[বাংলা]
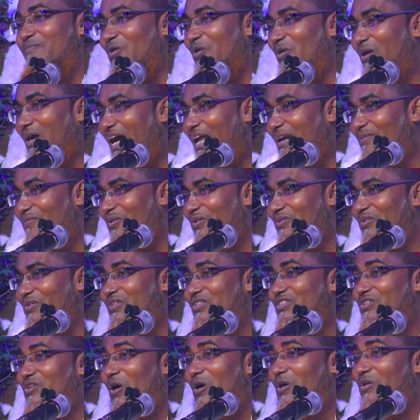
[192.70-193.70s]
এ বোকার
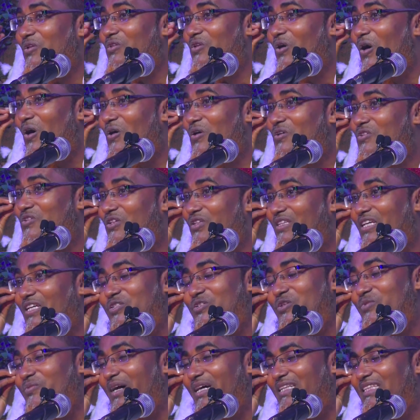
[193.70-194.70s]
মতো শক্ত
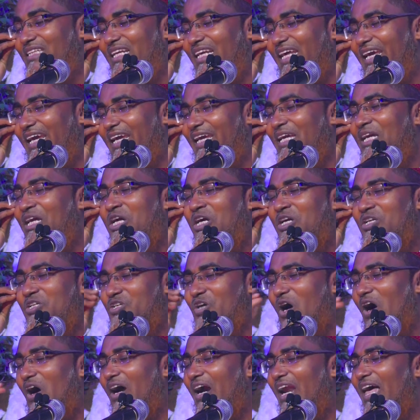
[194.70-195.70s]
অংশতে চুমা দিলে
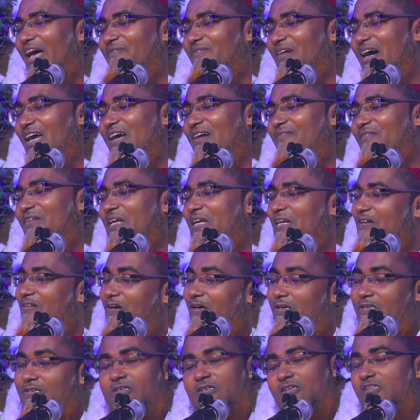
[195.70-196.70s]
ঝগড়া মারামারি
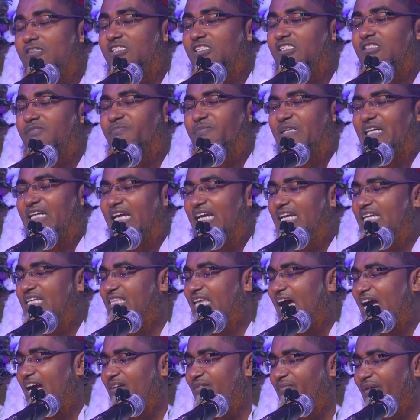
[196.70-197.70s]
গণ্ডগোল
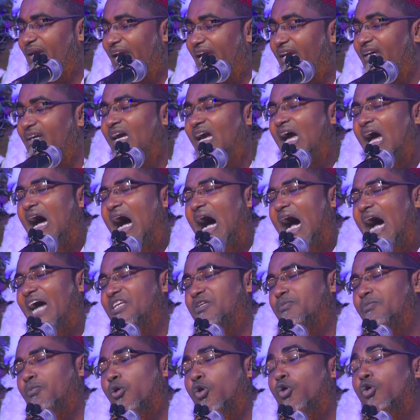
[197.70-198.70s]
পেকেই থাকবে
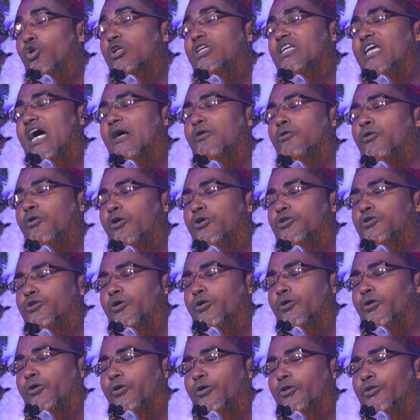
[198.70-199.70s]
আজ ভুল যা
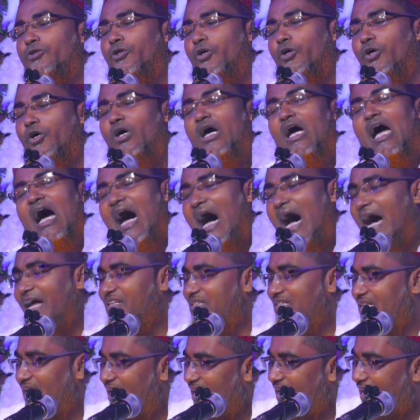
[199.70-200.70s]
করেছো করেছো
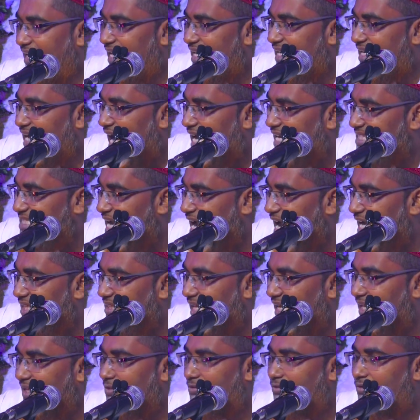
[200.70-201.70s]
আজকের গে কাজা
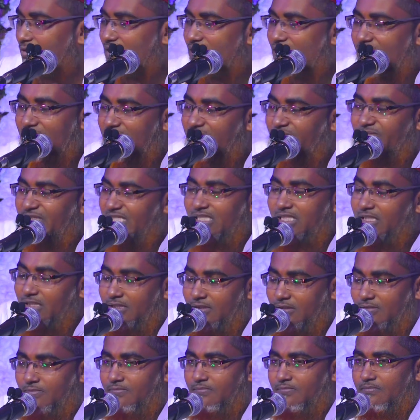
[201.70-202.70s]
আদায় করে দেবে